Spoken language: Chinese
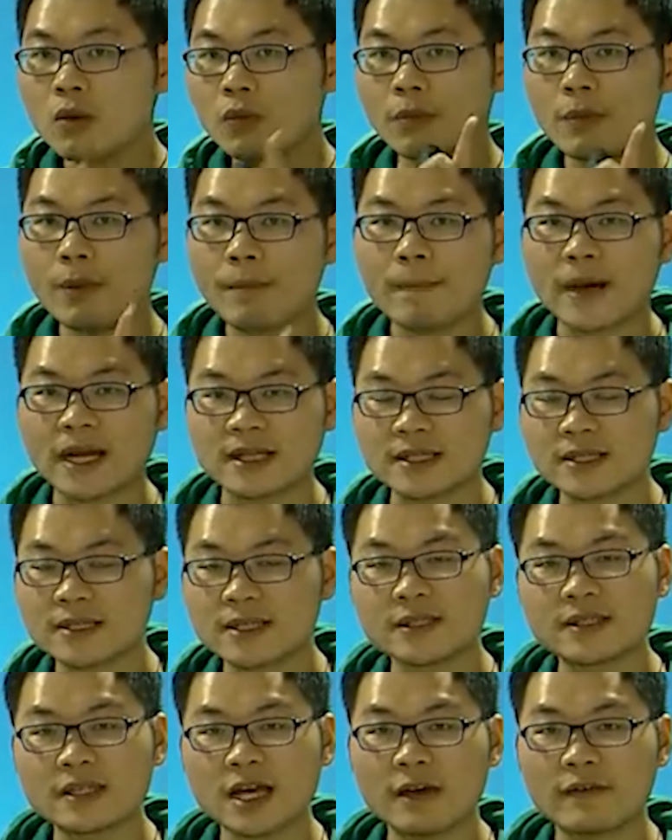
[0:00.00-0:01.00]
我们把这
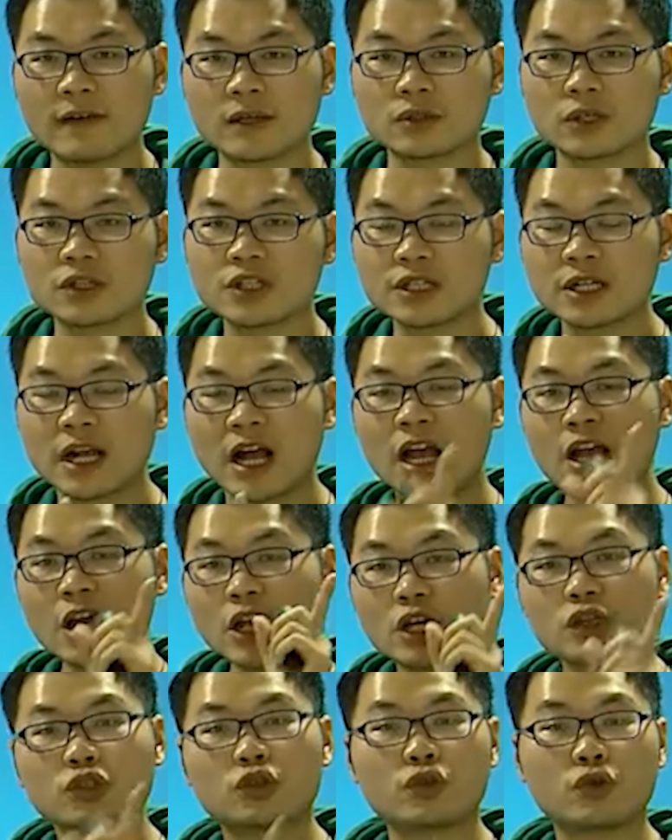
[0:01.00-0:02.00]
些加法算式啊，
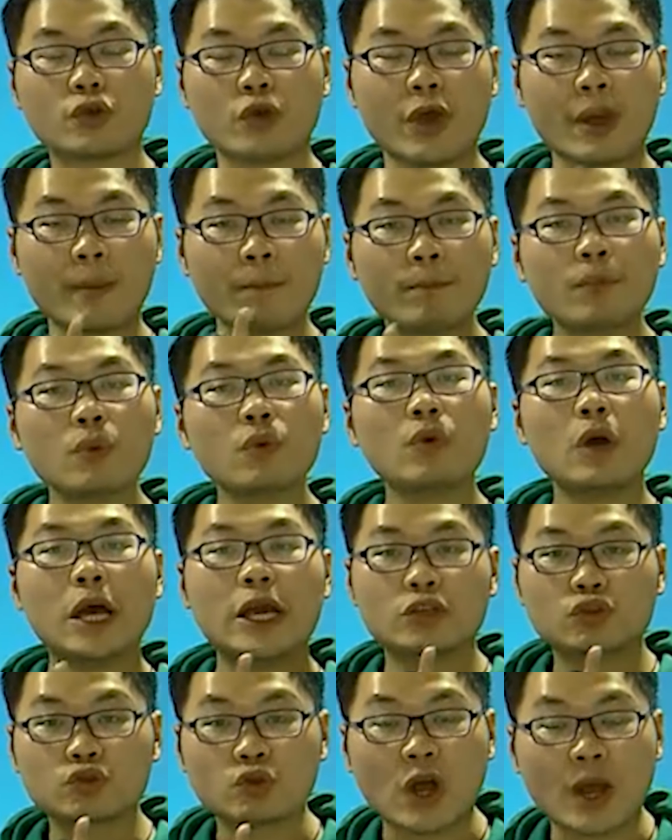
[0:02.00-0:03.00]
全部
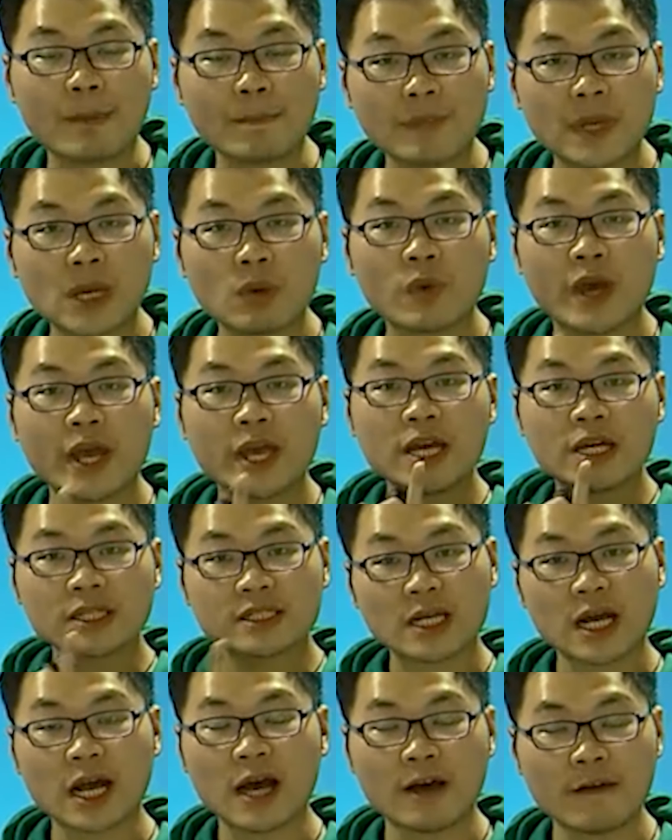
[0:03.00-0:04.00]
转变为
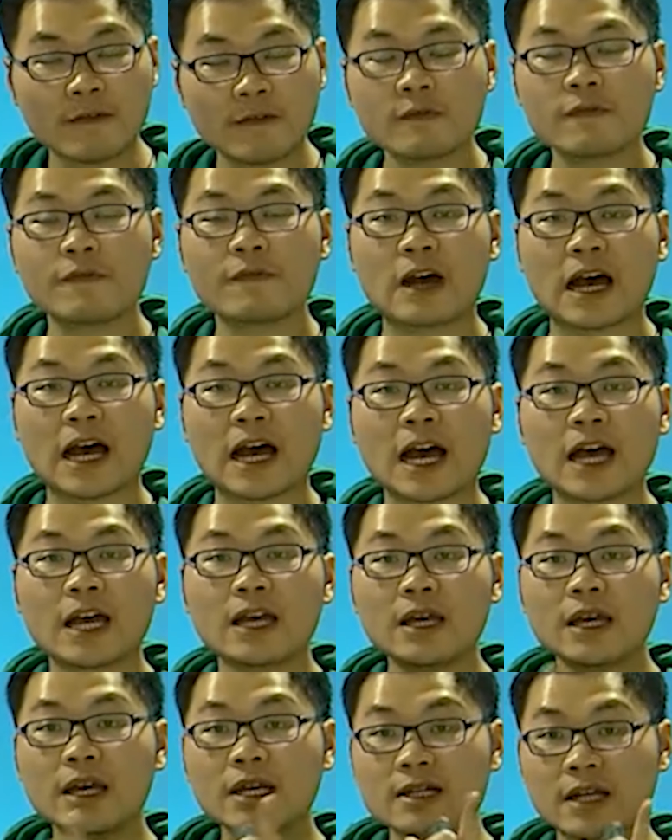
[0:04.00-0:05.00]
乘法，
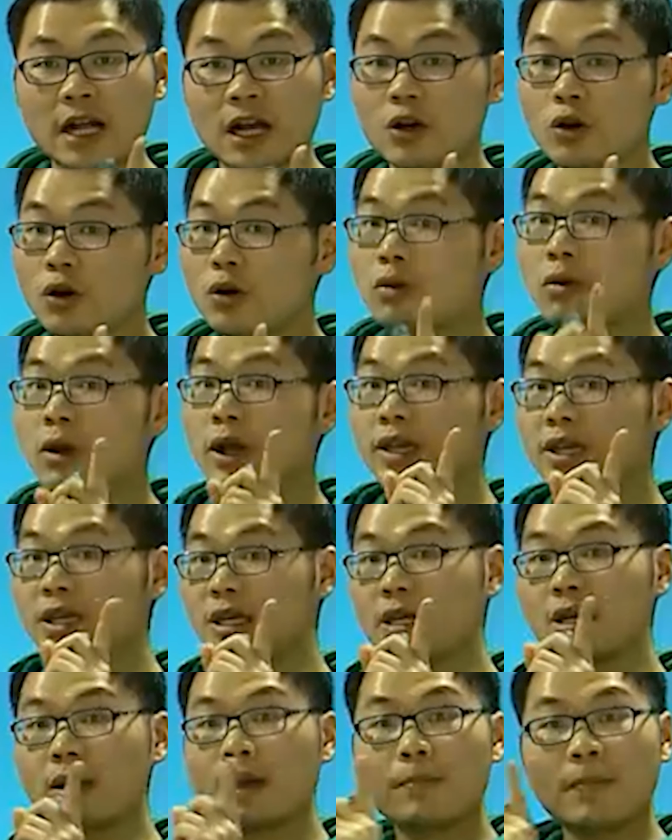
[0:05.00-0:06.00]
然后，
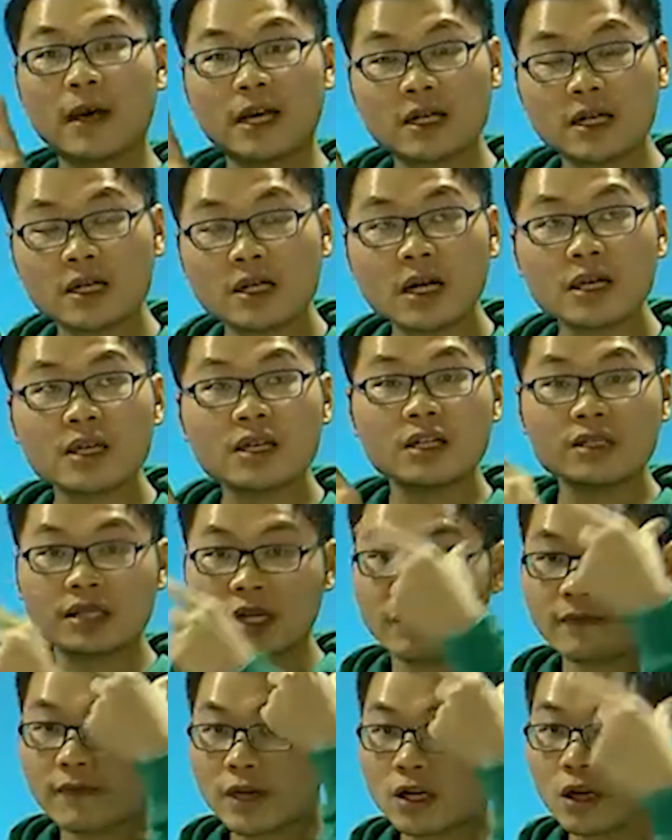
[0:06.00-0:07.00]
哎，把它让一个
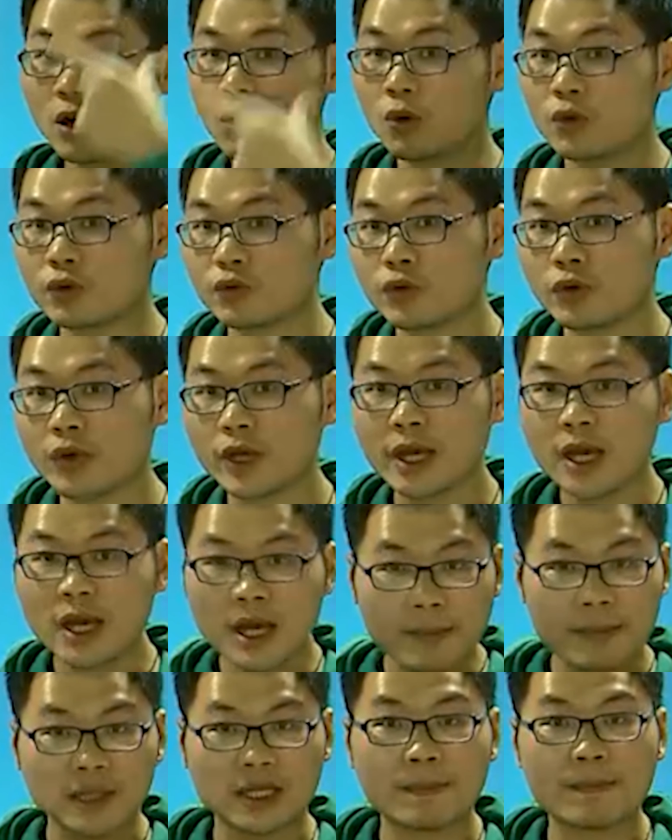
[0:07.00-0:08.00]
乘法口诀
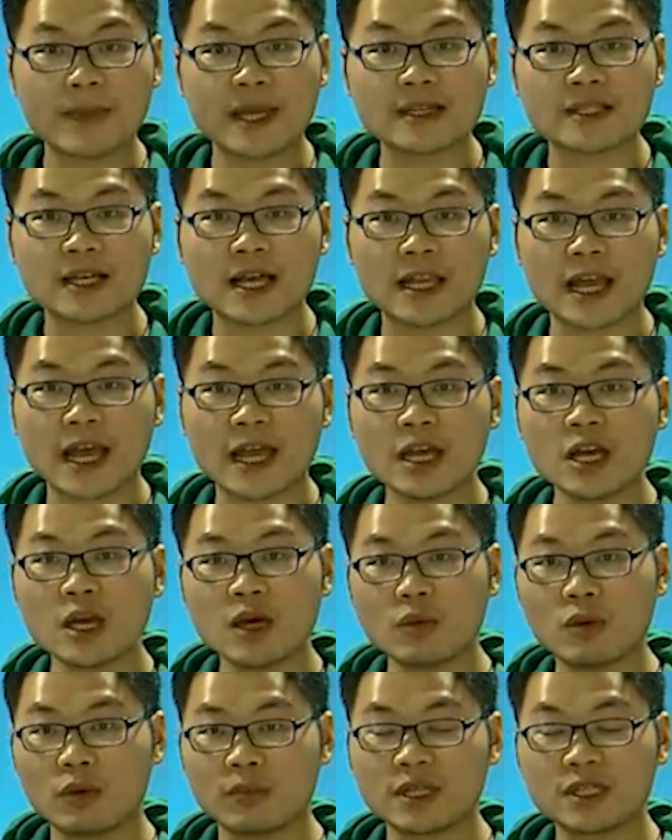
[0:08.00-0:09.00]
把它背下来，
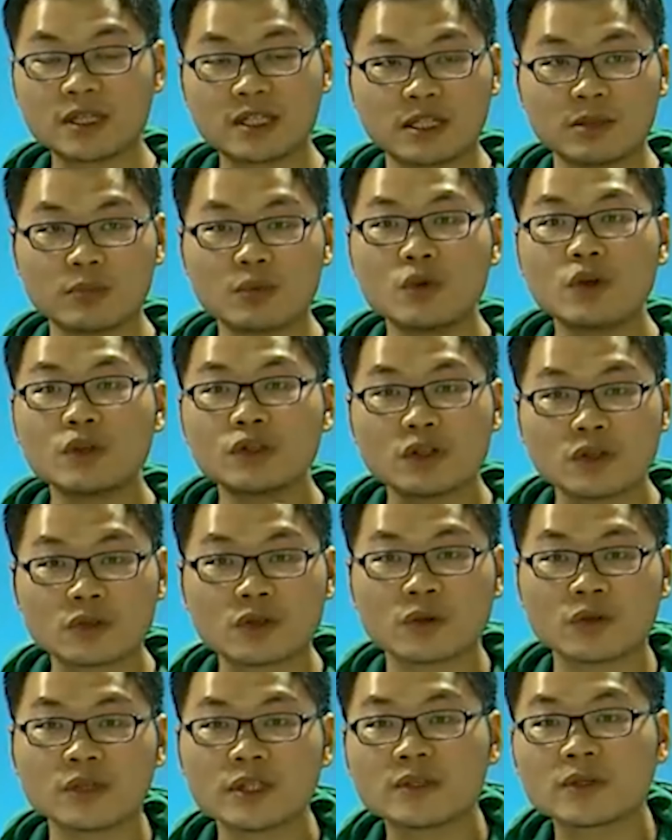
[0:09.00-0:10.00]
我们的题目就
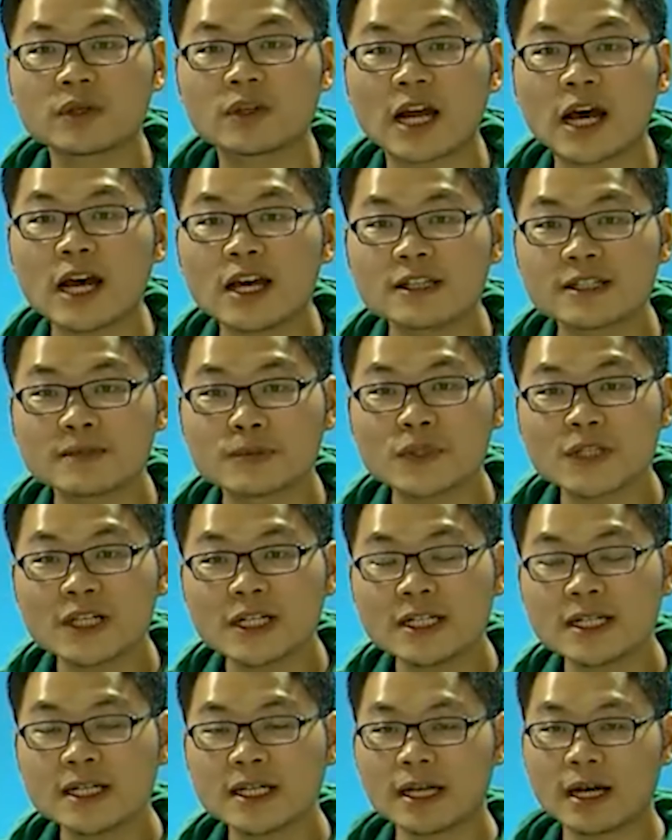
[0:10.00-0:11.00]
容易做了，是不
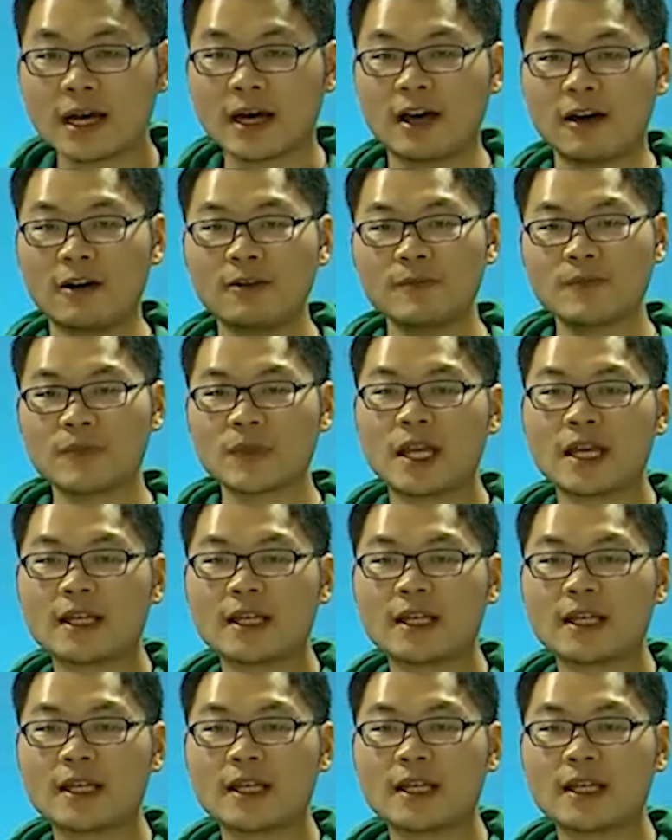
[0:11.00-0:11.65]
是？好。